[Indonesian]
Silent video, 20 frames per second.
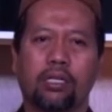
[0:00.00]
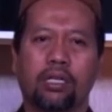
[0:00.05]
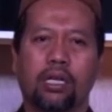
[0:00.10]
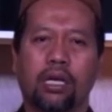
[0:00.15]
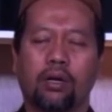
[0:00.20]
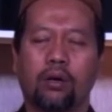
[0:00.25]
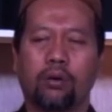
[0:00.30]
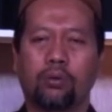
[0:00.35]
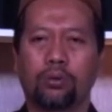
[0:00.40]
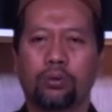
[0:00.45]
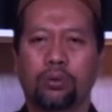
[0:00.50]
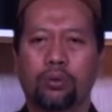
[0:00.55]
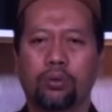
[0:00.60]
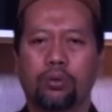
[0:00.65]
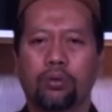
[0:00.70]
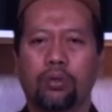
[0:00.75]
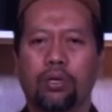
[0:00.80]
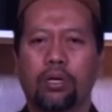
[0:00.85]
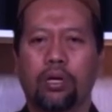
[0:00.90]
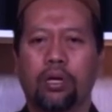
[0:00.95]
dengan khusyuk,
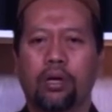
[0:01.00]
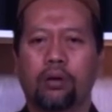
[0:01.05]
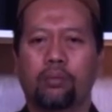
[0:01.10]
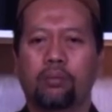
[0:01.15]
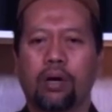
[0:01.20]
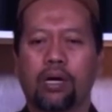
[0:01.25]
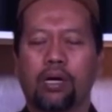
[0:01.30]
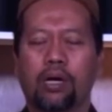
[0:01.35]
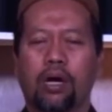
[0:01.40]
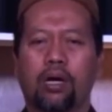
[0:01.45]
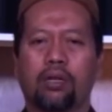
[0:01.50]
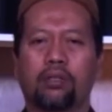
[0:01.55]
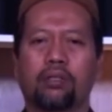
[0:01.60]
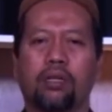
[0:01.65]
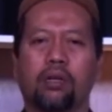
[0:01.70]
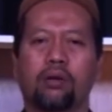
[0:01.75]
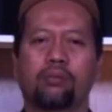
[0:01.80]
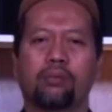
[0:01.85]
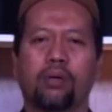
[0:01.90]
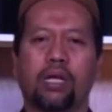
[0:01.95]
maka
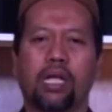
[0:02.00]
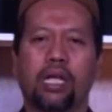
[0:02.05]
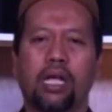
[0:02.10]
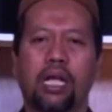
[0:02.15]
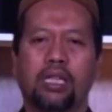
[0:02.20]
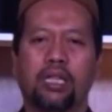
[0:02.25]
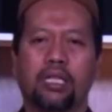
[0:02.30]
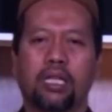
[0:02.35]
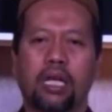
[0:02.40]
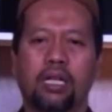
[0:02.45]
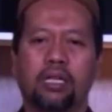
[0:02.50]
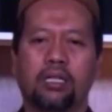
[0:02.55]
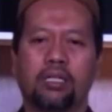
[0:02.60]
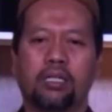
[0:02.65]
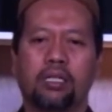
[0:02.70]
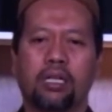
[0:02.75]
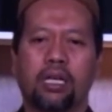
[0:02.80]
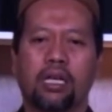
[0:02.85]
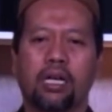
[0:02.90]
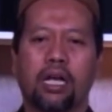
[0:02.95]
Allah mengingatkan
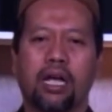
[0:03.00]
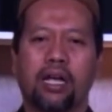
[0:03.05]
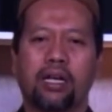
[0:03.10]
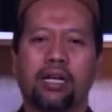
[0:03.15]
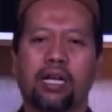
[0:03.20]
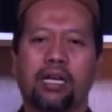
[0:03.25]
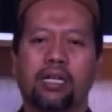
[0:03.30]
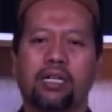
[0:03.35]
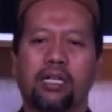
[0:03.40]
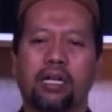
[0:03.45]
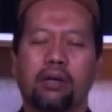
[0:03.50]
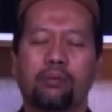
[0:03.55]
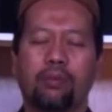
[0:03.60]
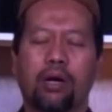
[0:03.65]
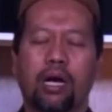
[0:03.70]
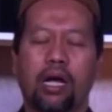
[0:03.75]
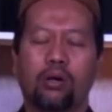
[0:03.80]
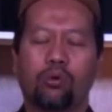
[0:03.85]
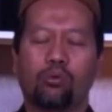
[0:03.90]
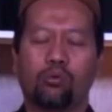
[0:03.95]
agar dia
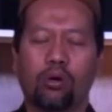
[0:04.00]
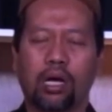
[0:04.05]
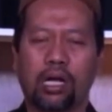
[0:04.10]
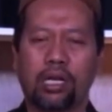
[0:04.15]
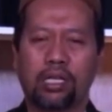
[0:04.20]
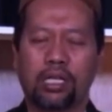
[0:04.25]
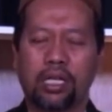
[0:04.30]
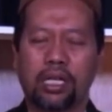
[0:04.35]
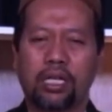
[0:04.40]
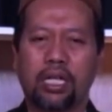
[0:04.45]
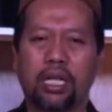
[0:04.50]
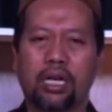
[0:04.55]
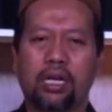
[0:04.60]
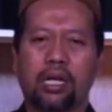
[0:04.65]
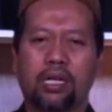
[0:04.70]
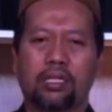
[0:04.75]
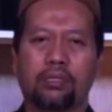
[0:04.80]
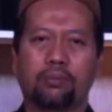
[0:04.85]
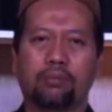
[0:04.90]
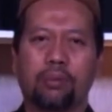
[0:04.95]
melakukan zikir
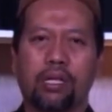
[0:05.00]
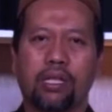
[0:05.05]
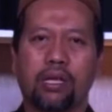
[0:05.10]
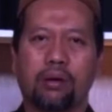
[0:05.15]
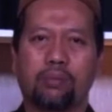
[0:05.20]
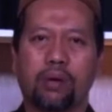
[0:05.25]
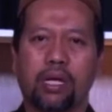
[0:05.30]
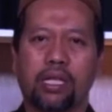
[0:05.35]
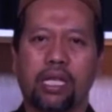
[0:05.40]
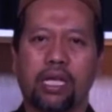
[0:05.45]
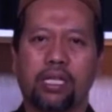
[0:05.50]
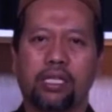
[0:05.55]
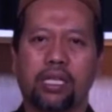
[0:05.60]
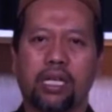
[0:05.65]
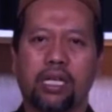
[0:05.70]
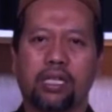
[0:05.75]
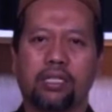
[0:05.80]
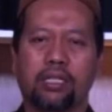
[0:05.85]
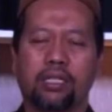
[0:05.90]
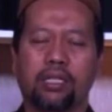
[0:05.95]
yang
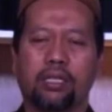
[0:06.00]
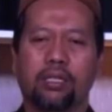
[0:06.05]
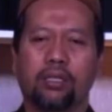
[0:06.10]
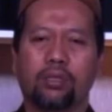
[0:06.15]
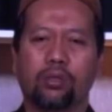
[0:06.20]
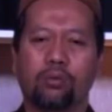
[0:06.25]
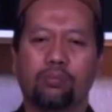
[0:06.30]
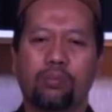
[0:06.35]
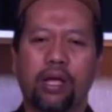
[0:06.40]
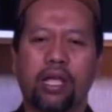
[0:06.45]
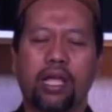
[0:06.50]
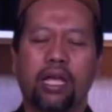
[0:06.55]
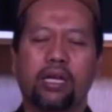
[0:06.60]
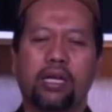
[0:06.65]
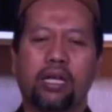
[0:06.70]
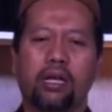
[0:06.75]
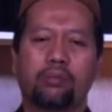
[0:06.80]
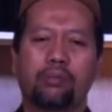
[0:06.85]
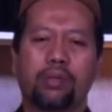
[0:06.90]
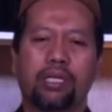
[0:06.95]
sebanyak-banyaknya. Supaya
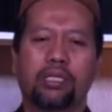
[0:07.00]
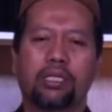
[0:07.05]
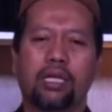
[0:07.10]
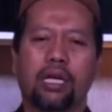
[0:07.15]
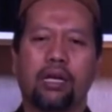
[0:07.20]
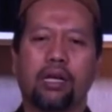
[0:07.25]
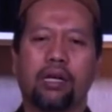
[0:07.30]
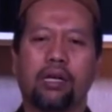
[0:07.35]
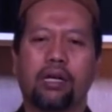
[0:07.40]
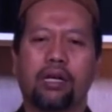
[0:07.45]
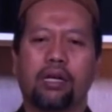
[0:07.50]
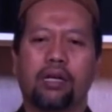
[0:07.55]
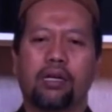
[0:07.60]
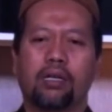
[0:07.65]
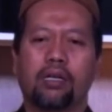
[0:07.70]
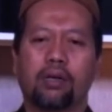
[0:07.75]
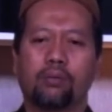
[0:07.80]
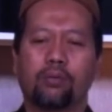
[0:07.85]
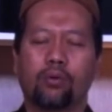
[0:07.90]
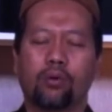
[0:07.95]
dia bisa
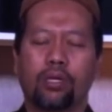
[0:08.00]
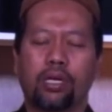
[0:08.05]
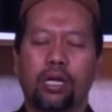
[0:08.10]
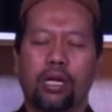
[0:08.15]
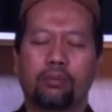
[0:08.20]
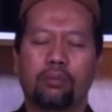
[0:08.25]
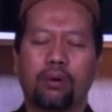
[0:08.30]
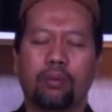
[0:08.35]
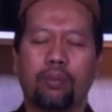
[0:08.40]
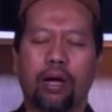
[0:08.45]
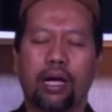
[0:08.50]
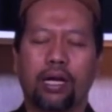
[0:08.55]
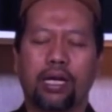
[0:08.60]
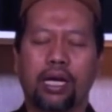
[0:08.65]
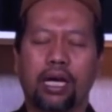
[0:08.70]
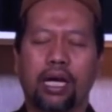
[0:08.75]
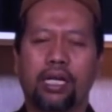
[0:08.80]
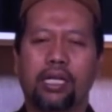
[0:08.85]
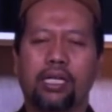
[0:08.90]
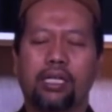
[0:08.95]
kemudian
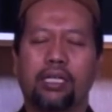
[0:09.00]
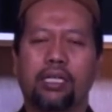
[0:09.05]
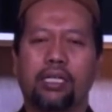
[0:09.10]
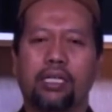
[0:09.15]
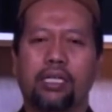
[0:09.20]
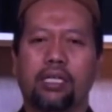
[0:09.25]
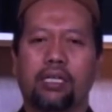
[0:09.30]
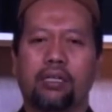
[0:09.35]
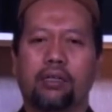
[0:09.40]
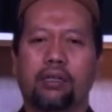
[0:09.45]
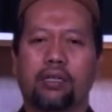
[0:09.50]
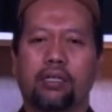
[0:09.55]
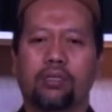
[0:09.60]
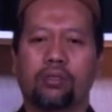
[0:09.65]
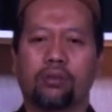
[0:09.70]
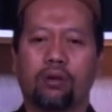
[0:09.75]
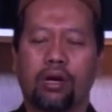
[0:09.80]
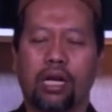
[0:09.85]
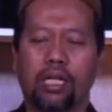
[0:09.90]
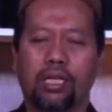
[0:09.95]
memaknai
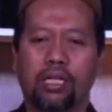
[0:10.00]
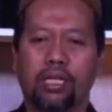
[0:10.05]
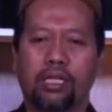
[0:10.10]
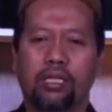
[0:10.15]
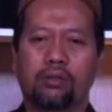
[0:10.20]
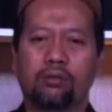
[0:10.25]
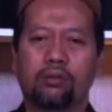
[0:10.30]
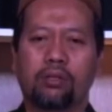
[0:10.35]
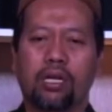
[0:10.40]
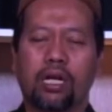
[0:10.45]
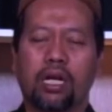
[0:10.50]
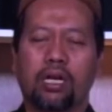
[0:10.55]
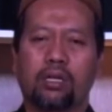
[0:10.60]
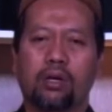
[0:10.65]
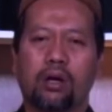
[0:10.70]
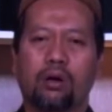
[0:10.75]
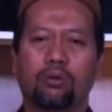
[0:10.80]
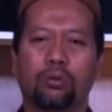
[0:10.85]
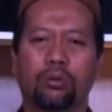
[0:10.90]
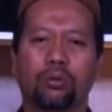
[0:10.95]
sholat itu dengan
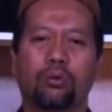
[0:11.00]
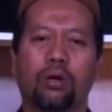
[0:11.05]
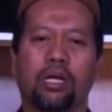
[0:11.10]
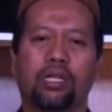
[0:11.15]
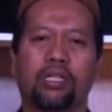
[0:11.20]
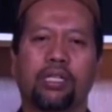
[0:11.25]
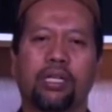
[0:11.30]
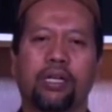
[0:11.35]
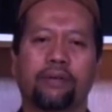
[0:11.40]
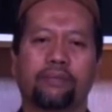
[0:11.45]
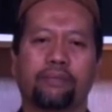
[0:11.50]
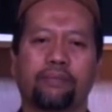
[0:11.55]
kehusuannya.